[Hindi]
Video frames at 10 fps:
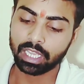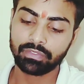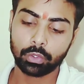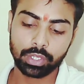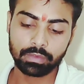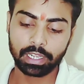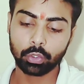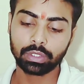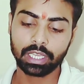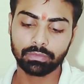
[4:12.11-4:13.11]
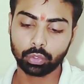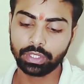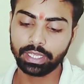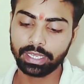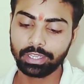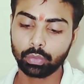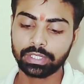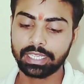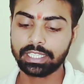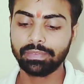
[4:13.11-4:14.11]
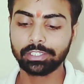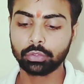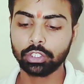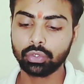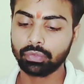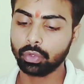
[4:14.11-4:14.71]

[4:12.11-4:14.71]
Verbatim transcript: कंफ्यूजिंग वर्ड होते हैं वो दिए गए हैं कुछ ऐसे वर्ड्स होते हैं जो